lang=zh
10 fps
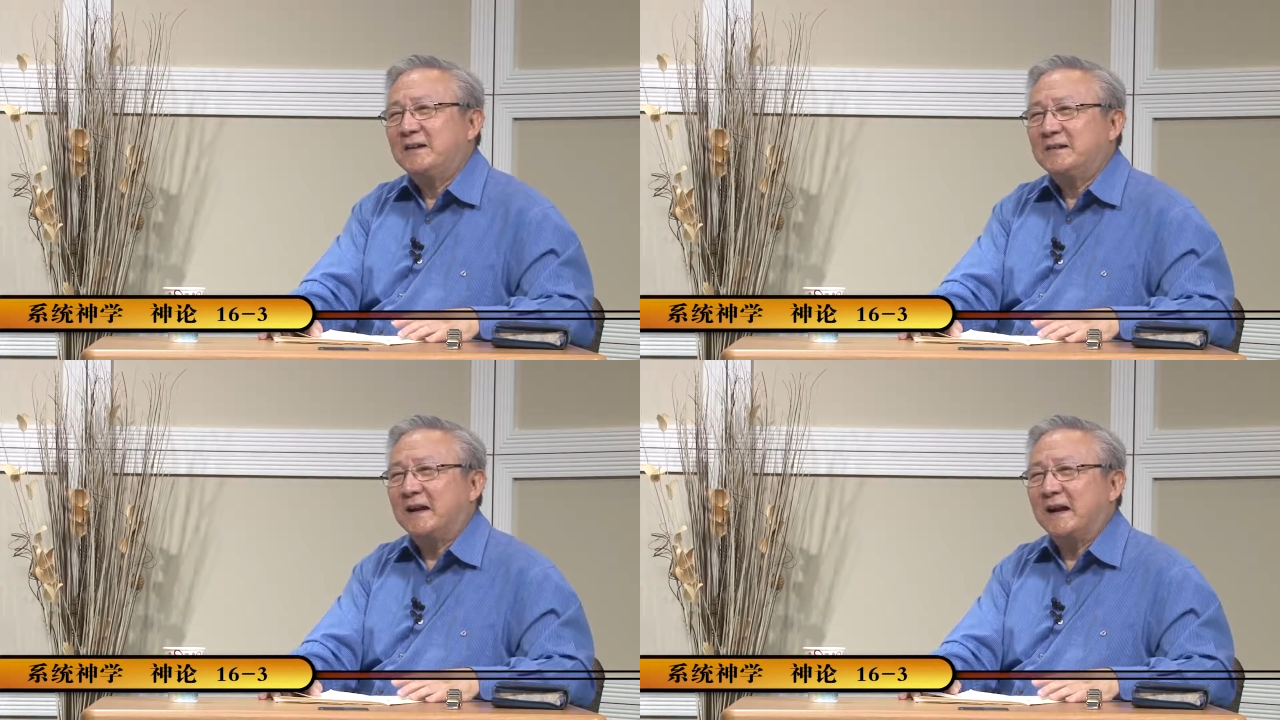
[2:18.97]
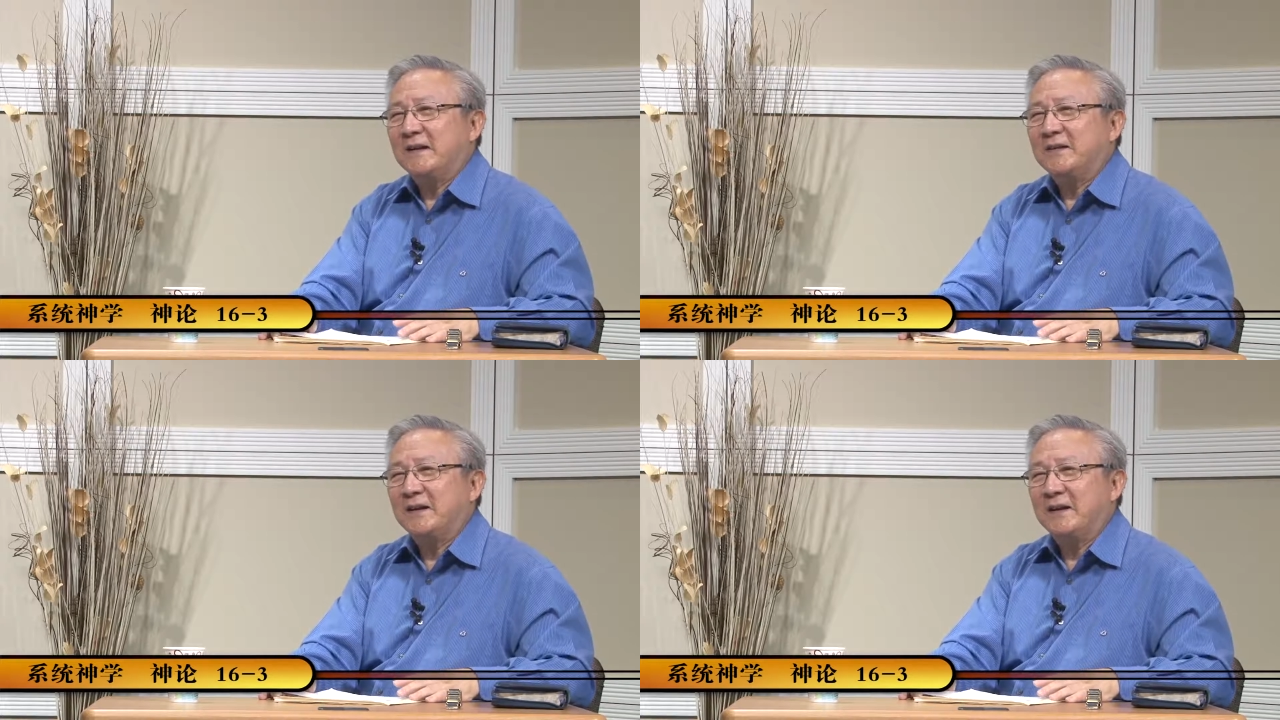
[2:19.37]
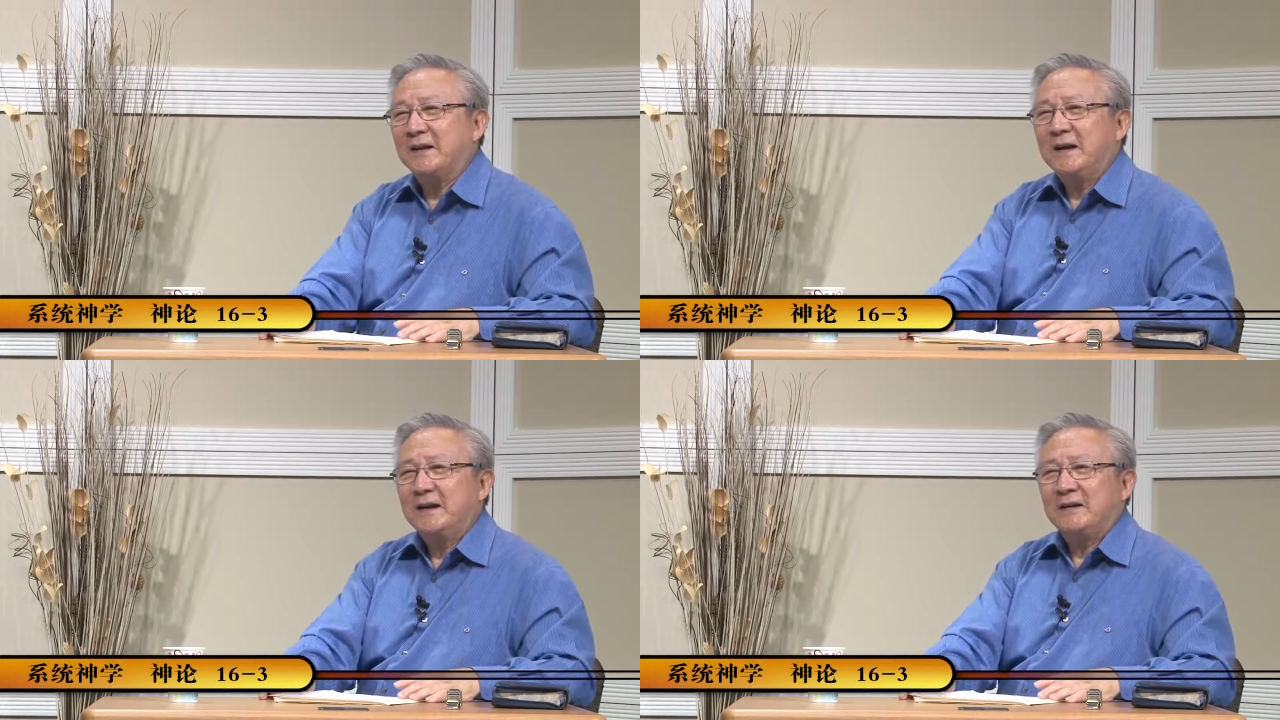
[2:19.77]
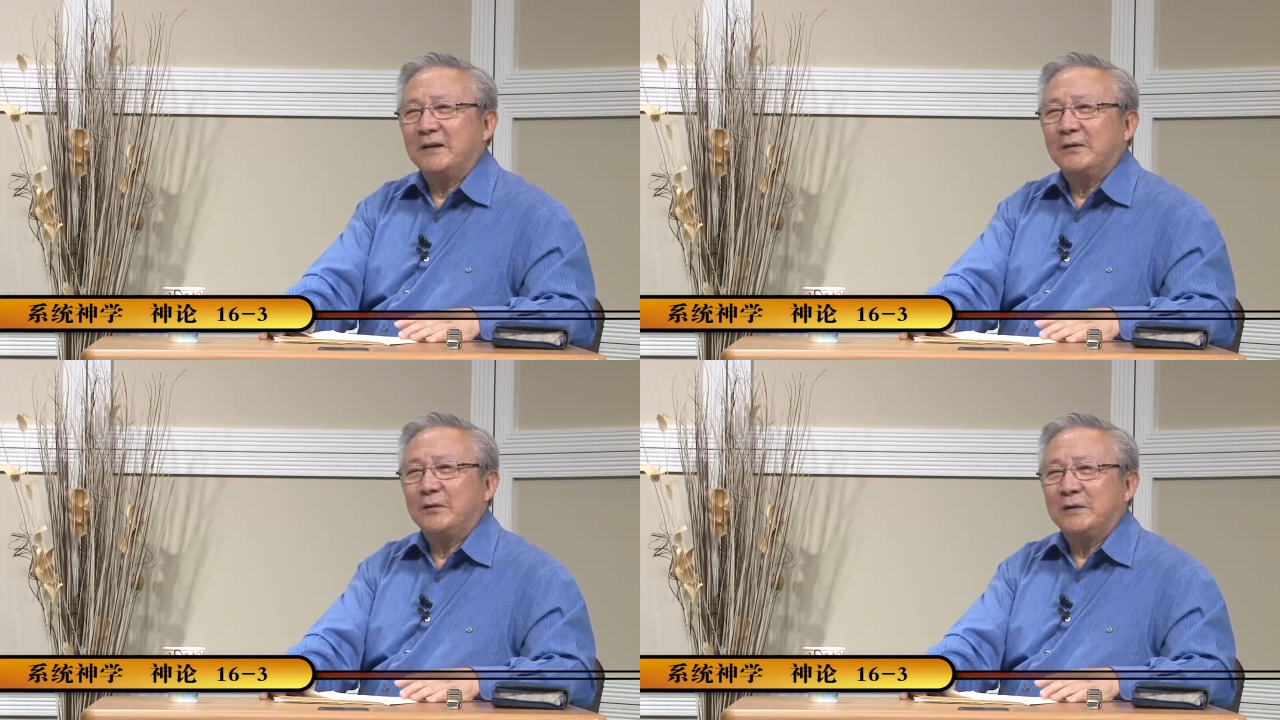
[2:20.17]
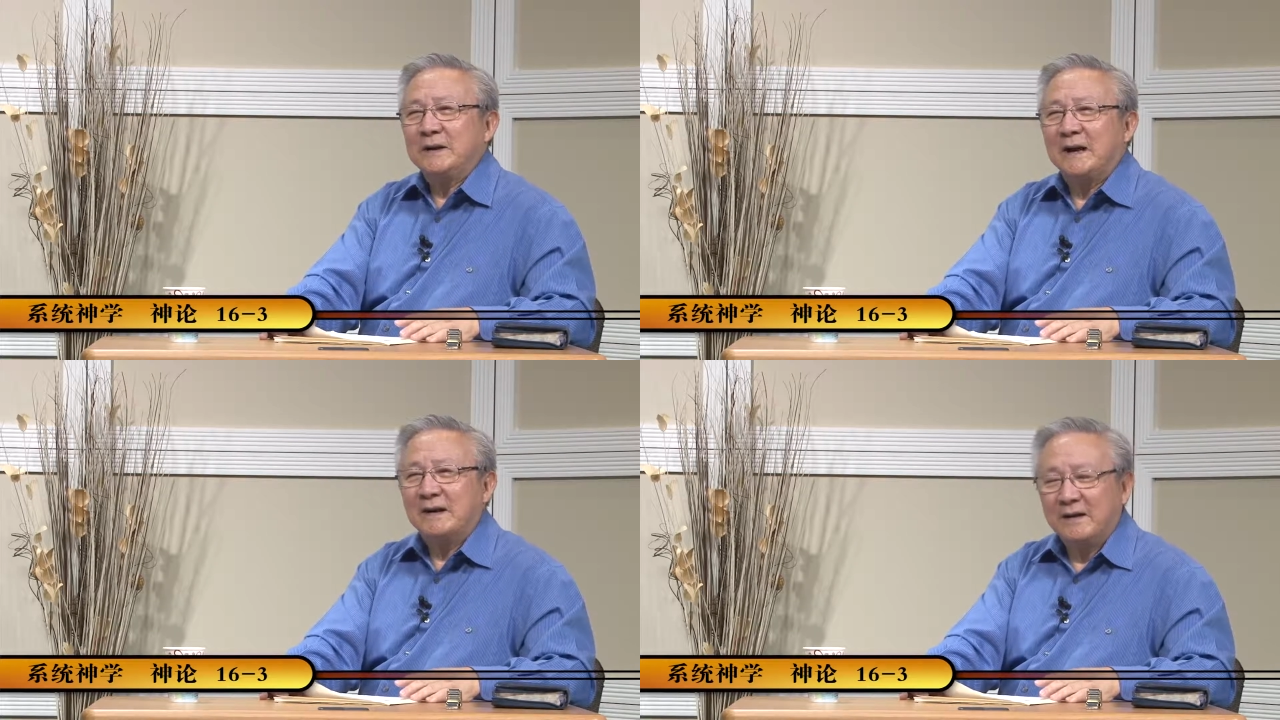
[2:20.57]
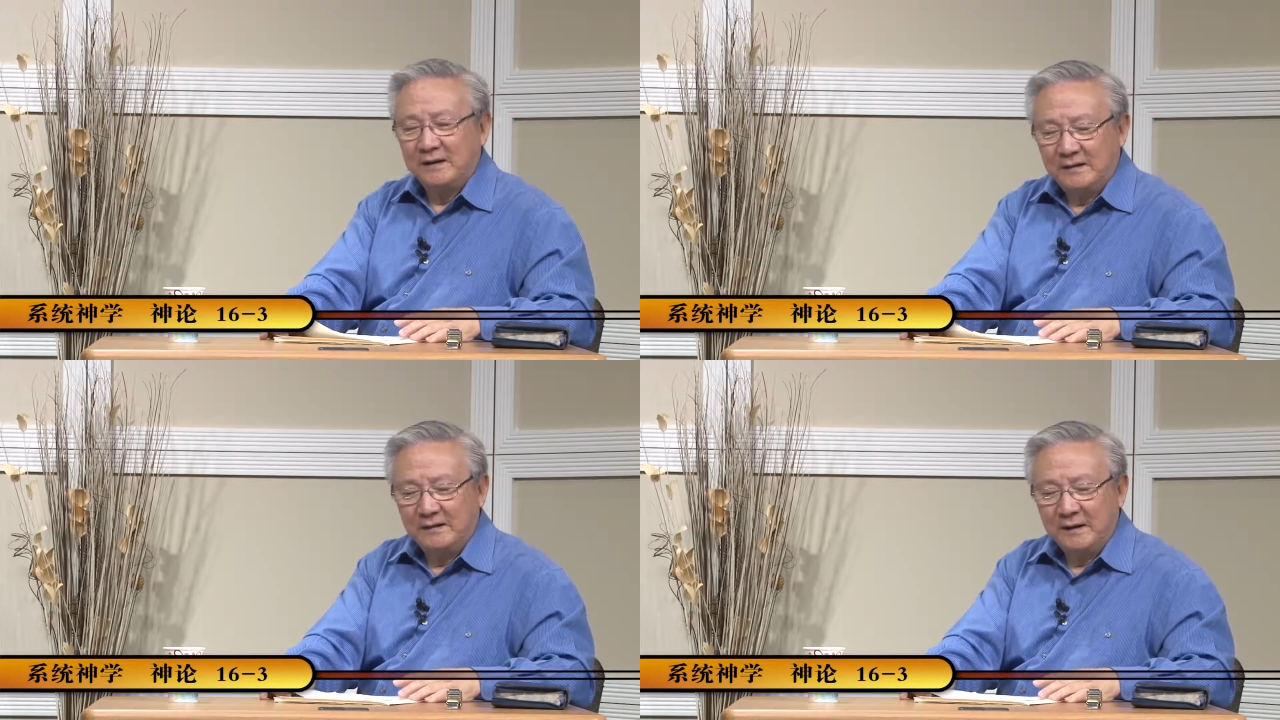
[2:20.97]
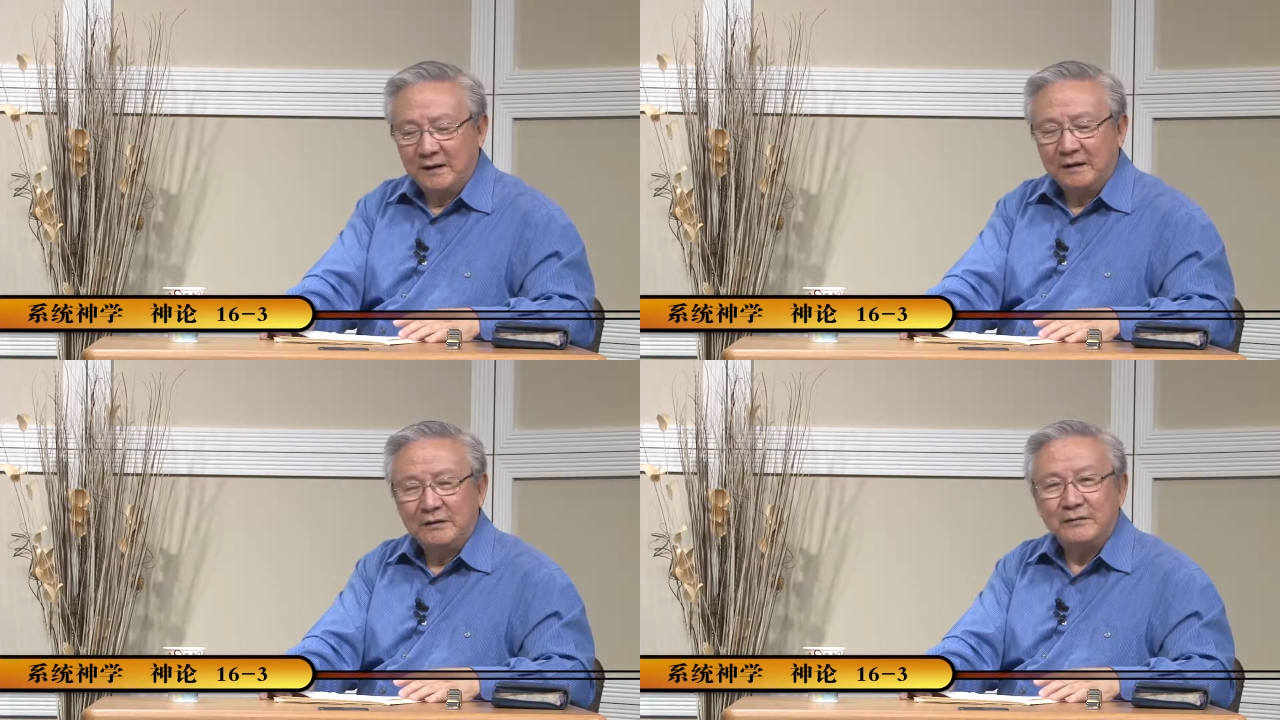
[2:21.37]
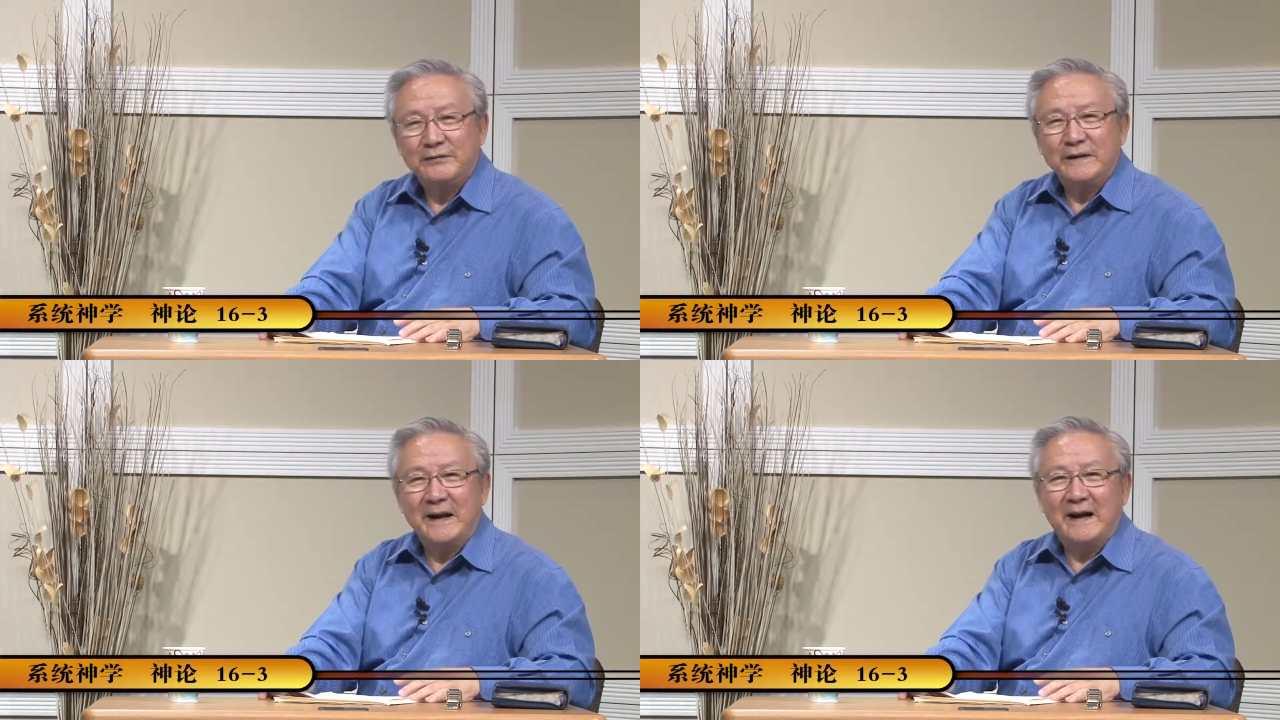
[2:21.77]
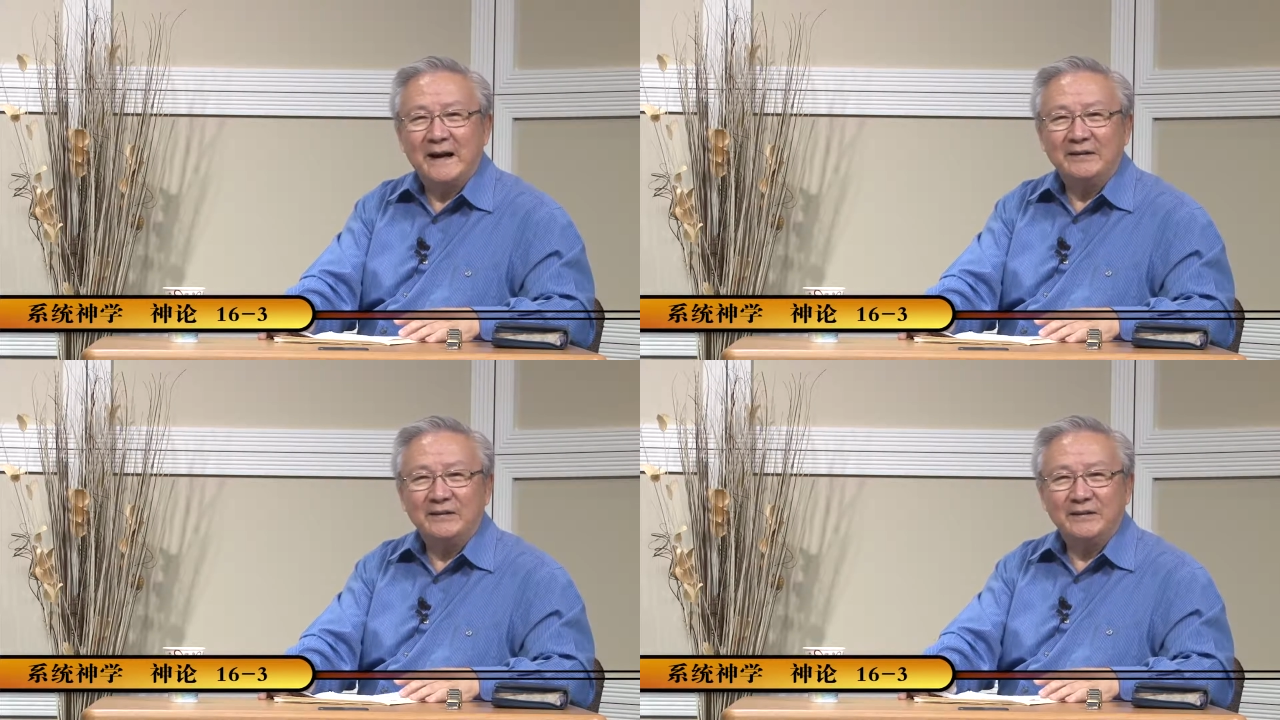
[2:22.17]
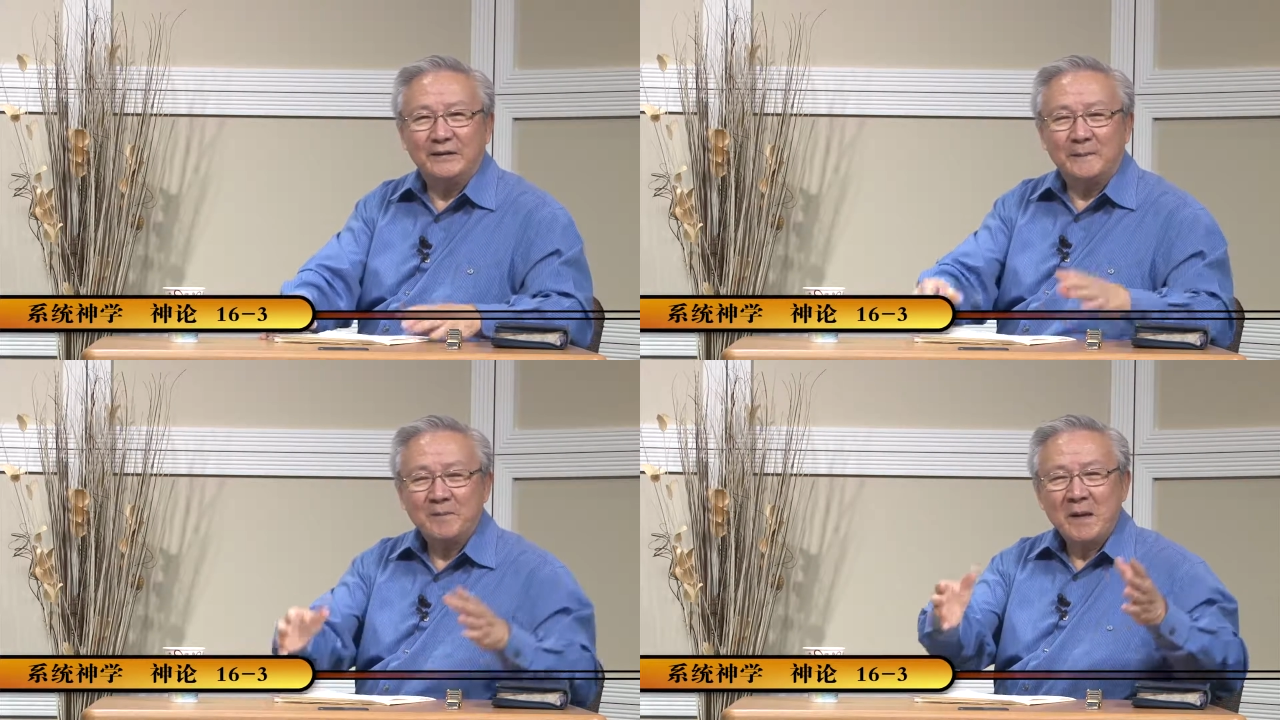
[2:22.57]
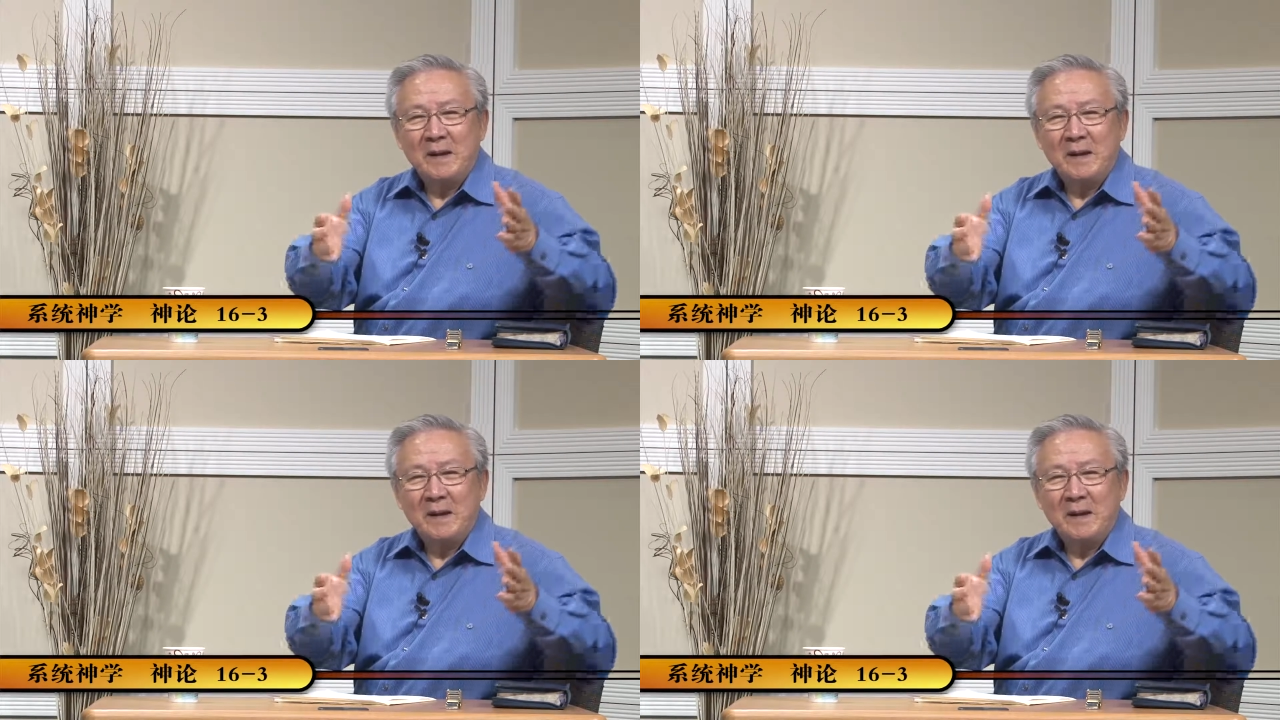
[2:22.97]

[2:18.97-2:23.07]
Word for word: 将来这个这个国家这个去抚养孩子的时候，